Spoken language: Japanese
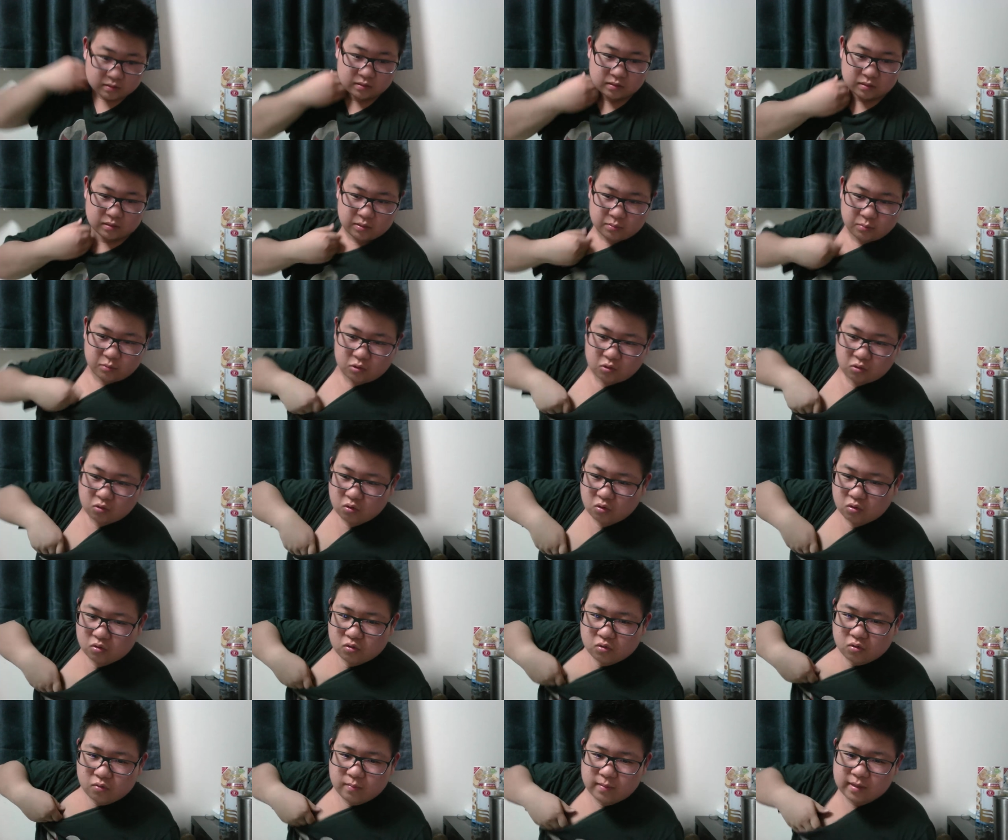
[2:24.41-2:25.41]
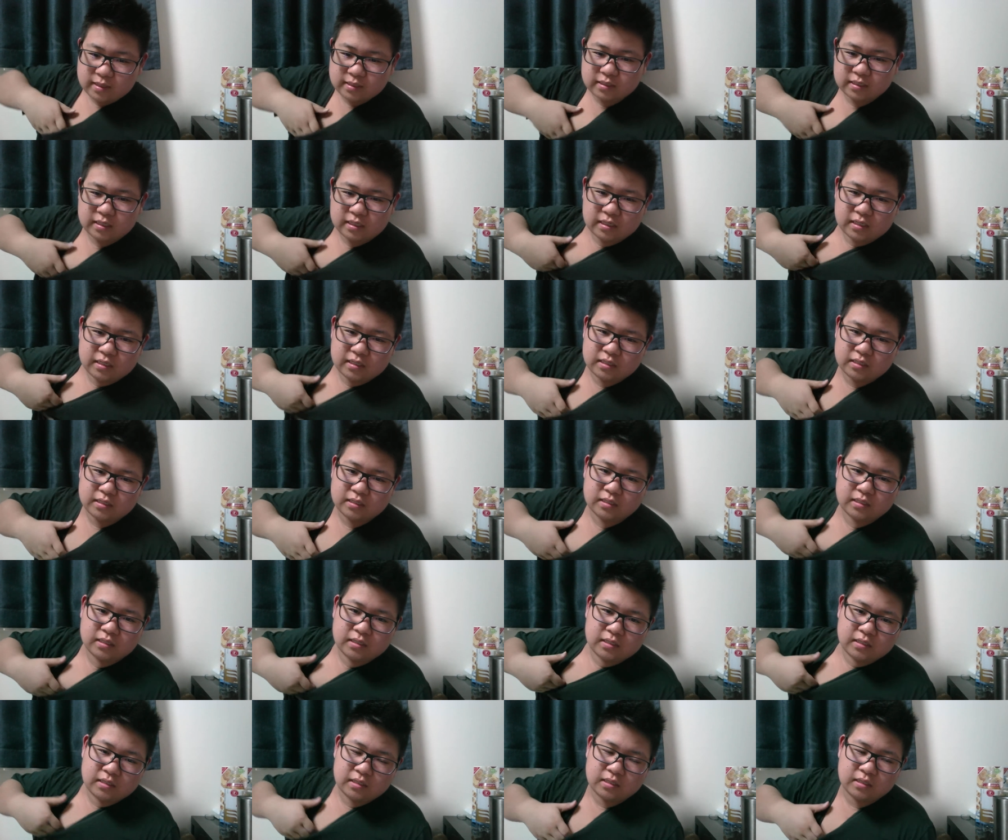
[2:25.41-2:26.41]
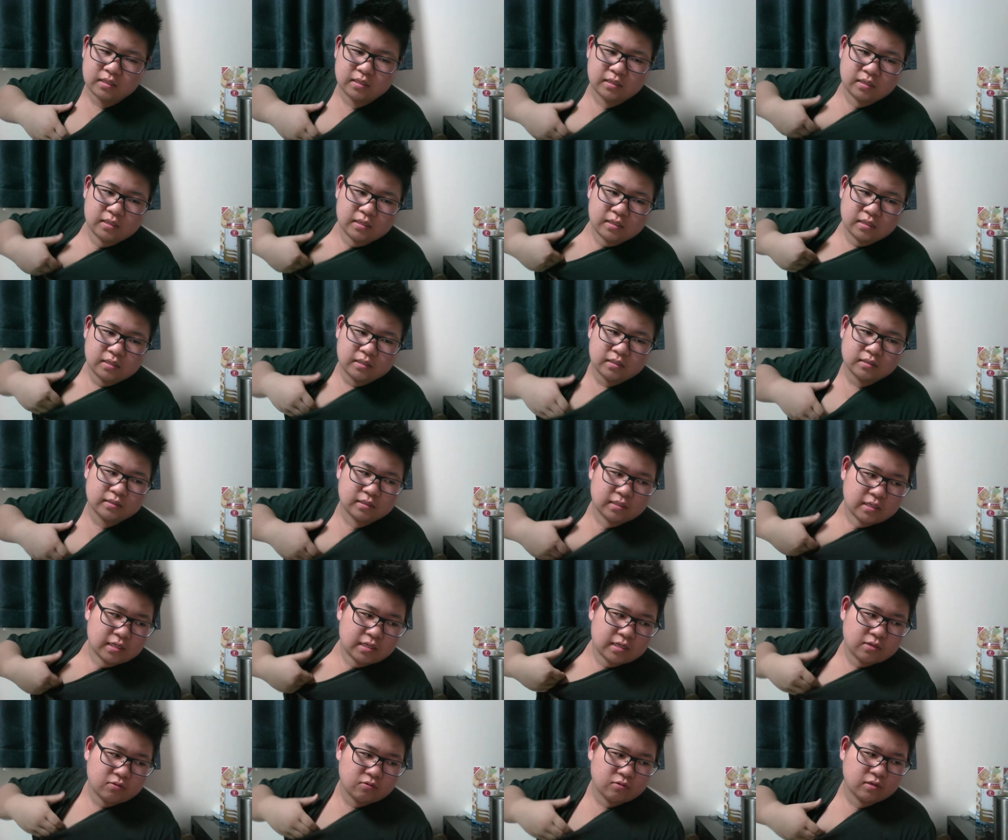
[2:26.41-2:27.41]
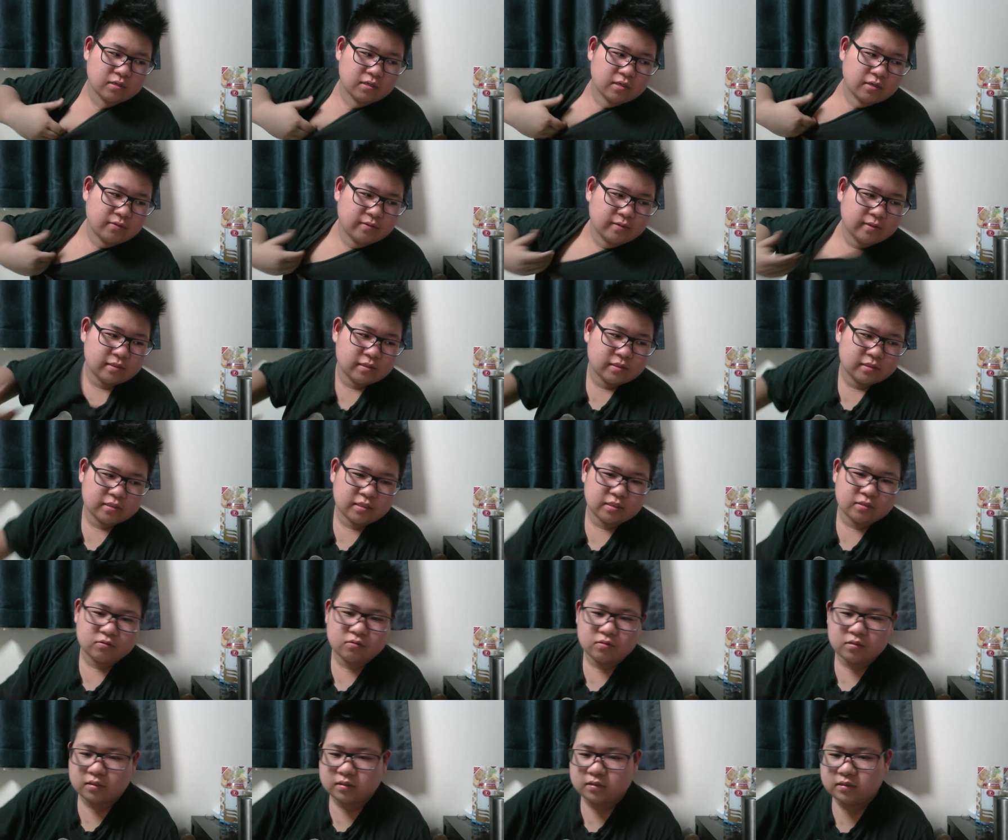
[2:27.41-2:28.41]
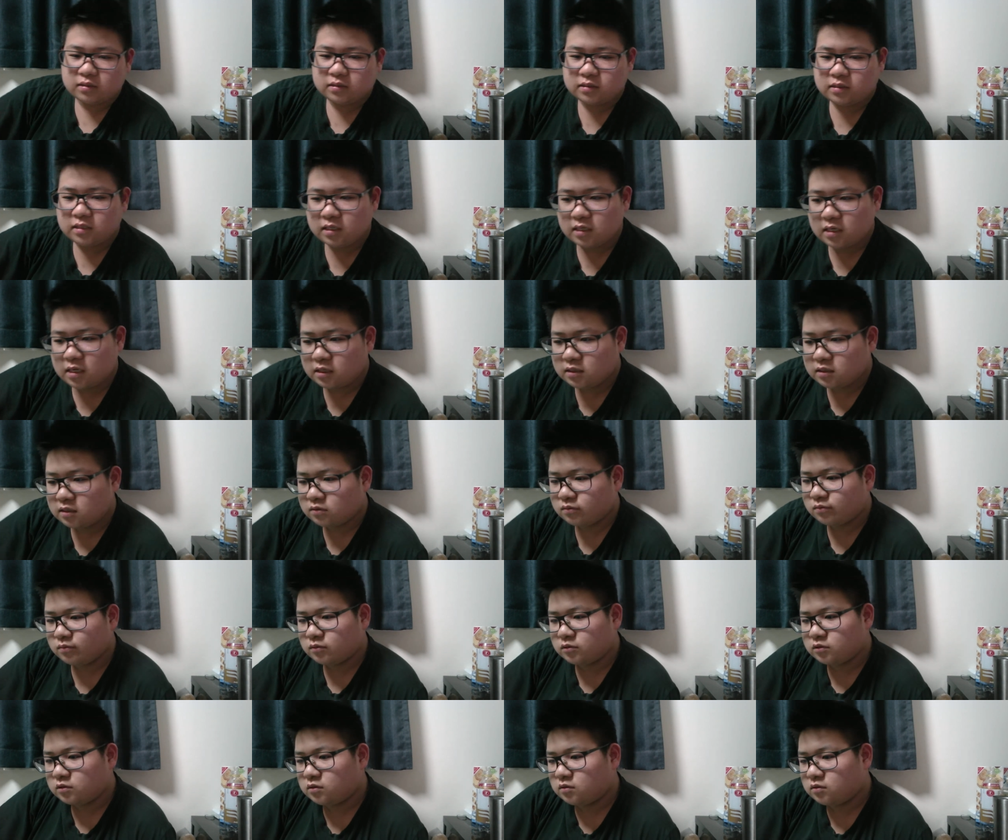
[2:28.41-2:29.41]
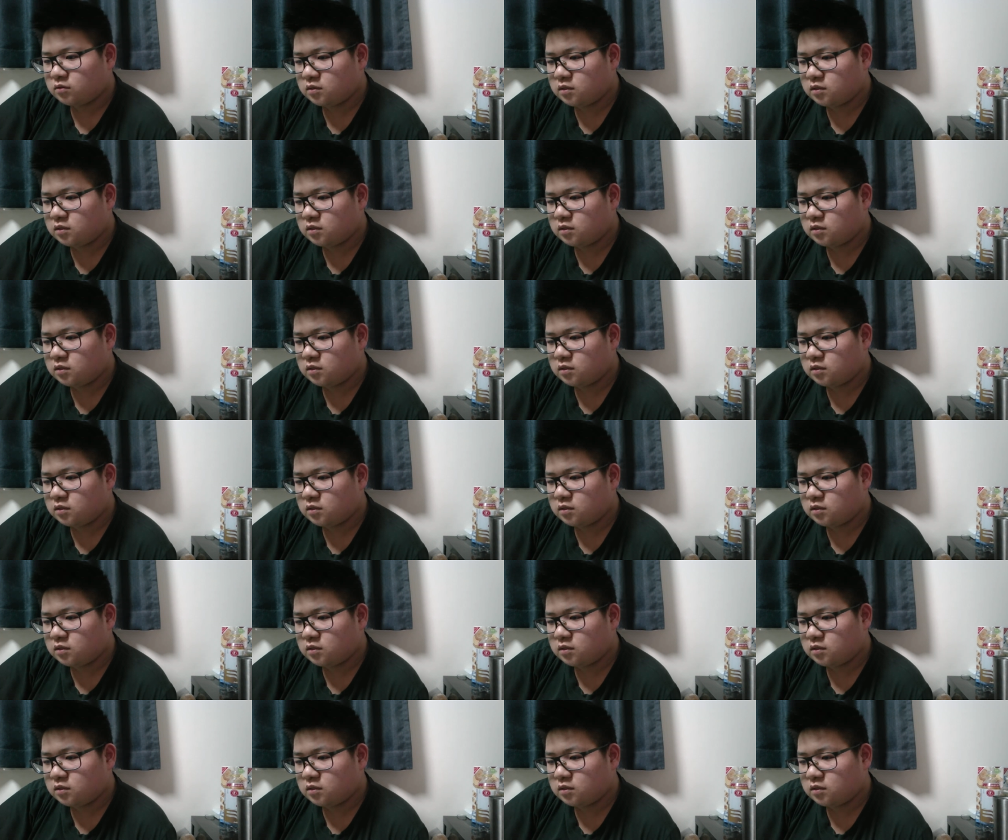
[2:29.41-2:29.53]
でも、ここまで、だから俺、ラファエルさんとかって正解だと思うんですよ。